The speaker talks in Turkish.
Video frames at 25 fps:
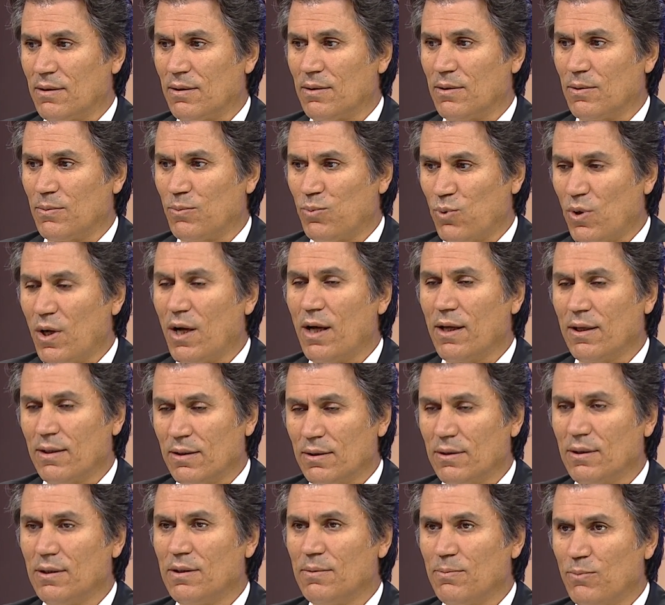bu ay
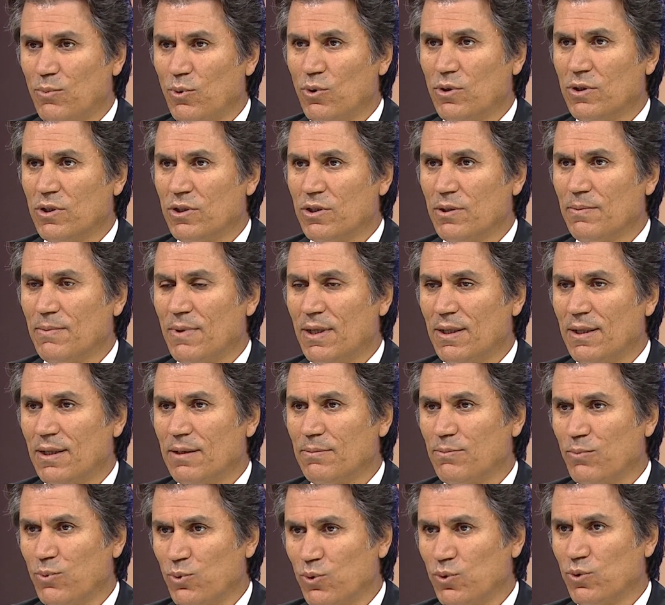büyük
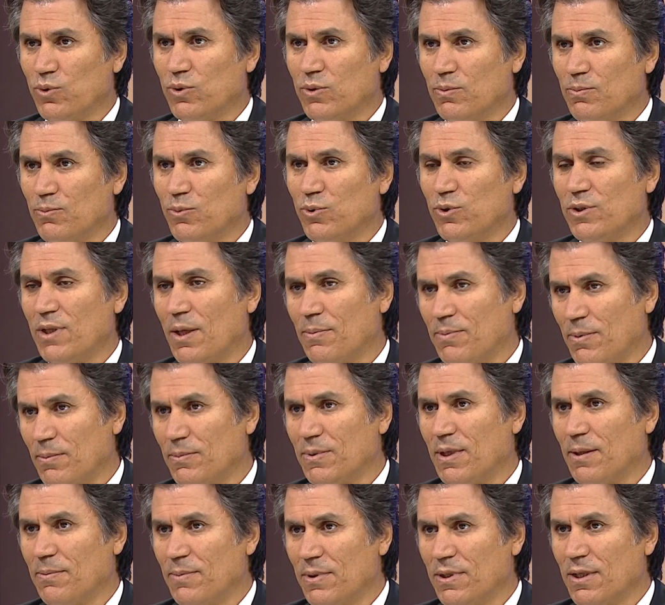ihtimalle buz, buz
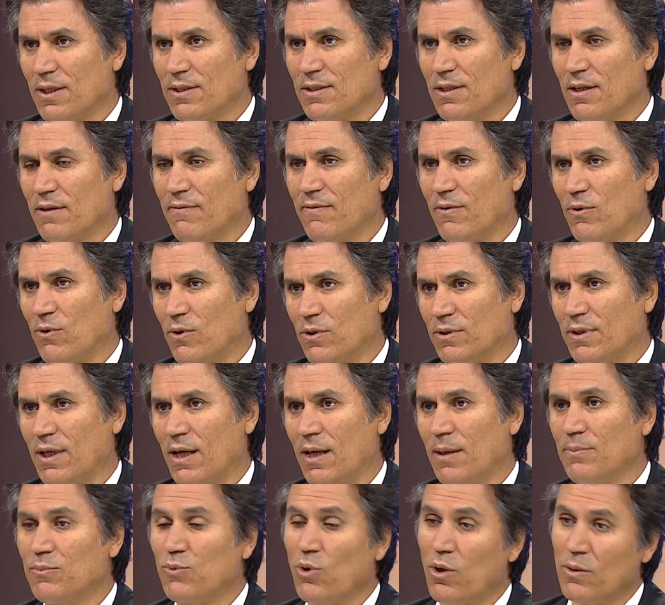da bitecek ve orada
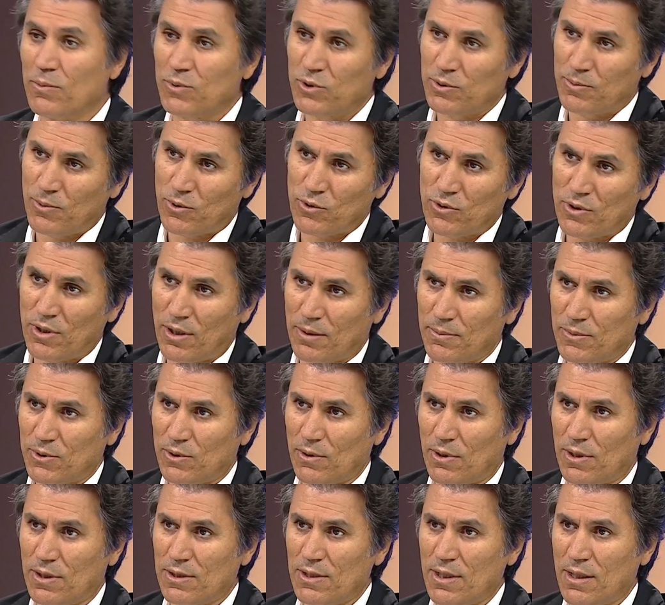hem Tom sporcularımız
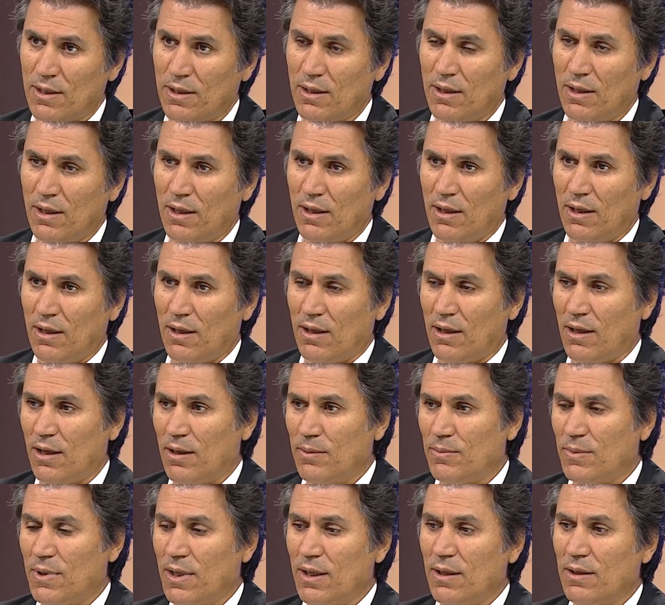olacak
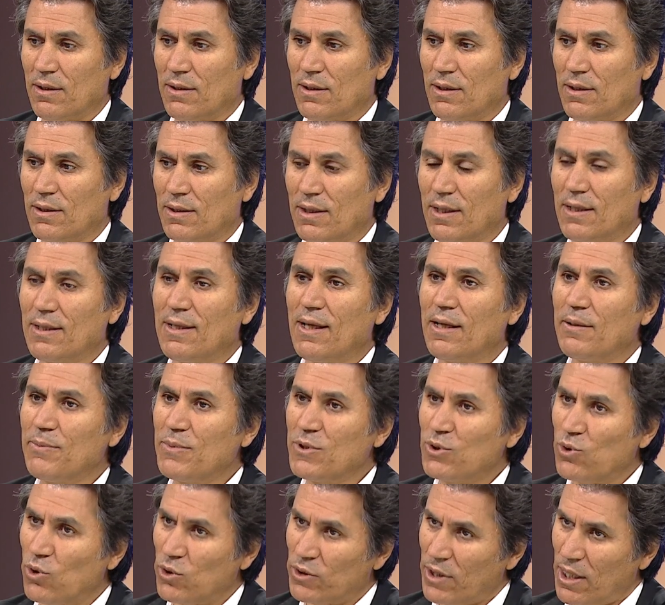hem de e,
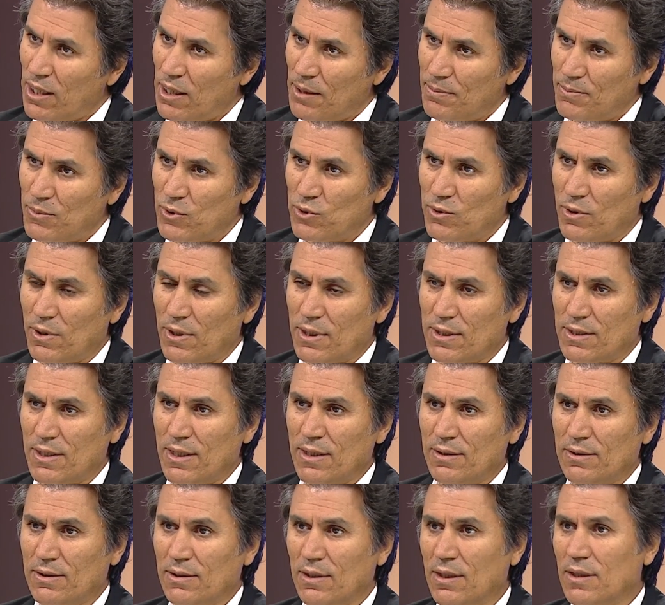liglerimiz de orada yapmış
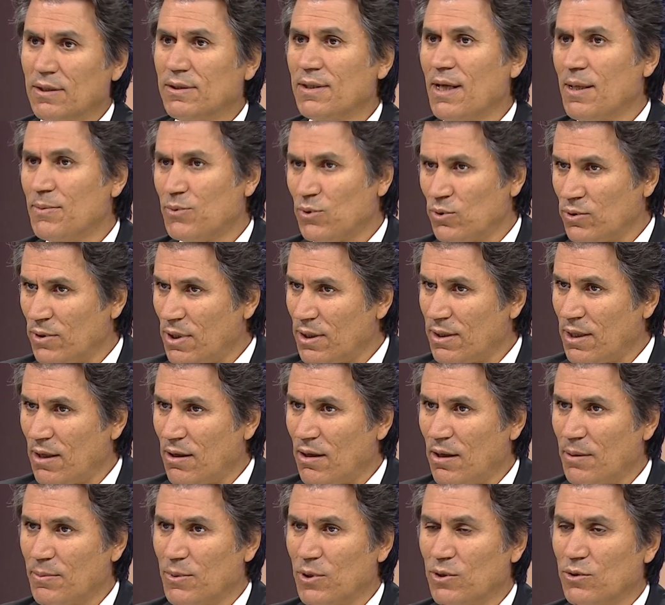olacağız. E, Samsun'da
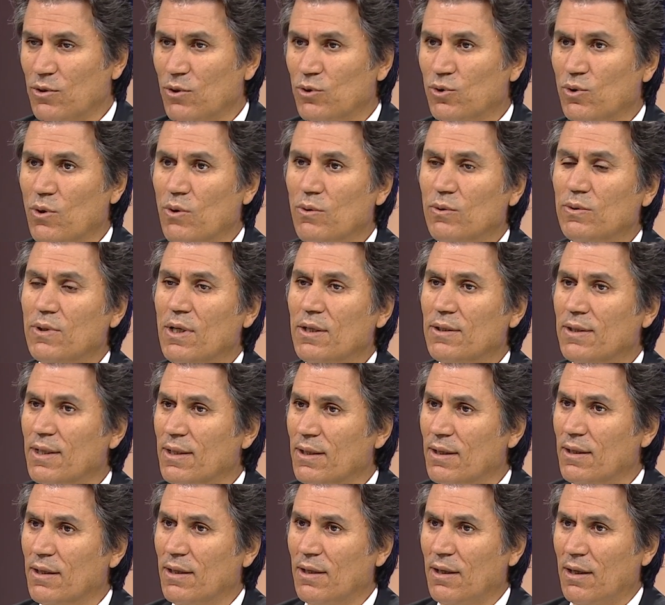devam ediyor.
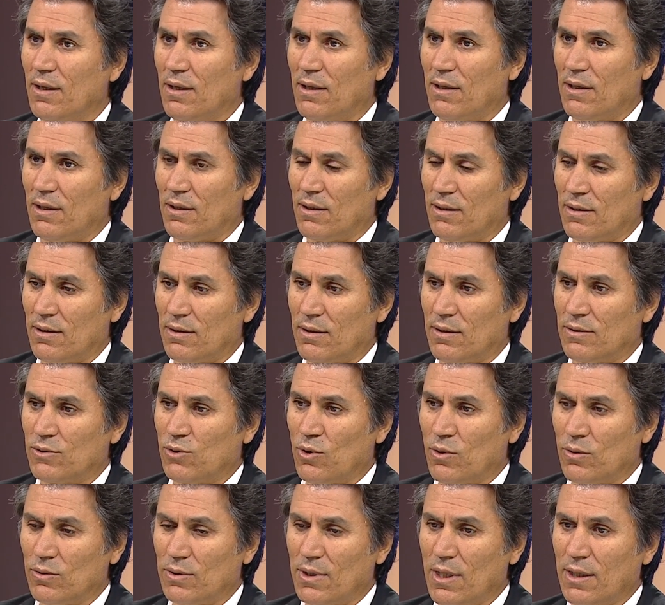Zonguldak'ta e,
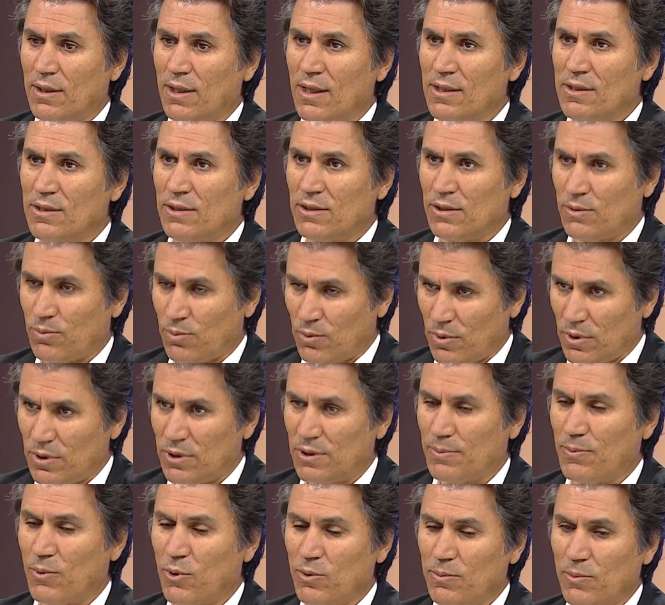Zonguldak Genç
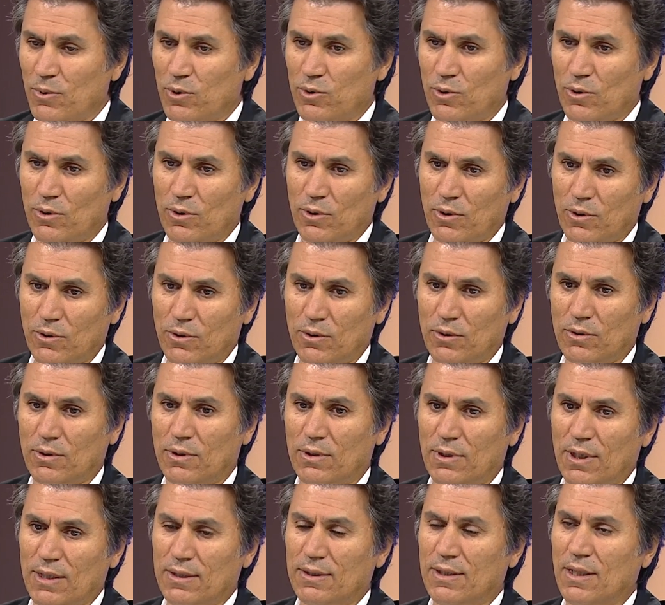Spor Müdürlüğü'nün
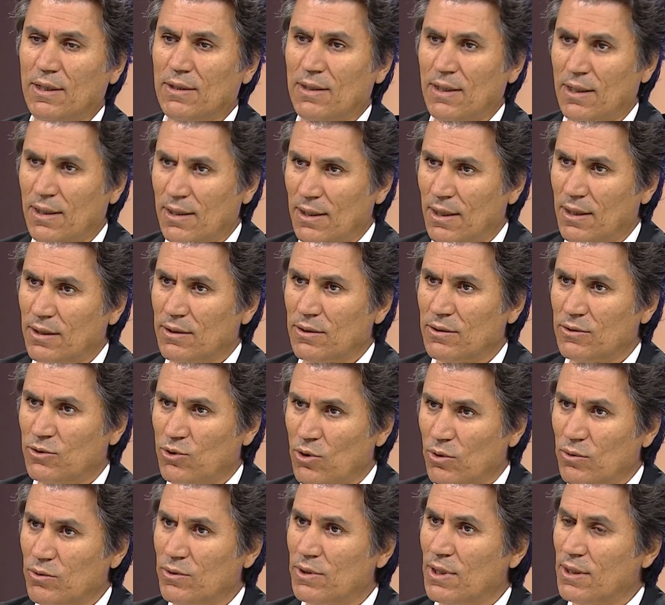destekleriyle
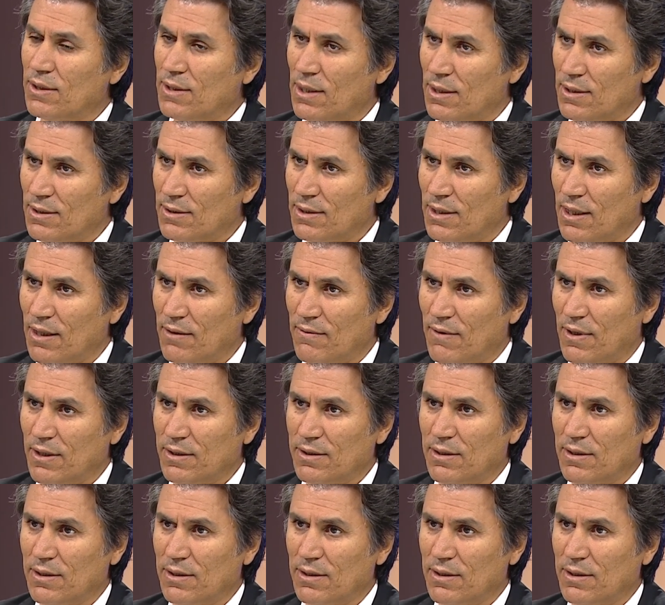çok güzel tesisler var.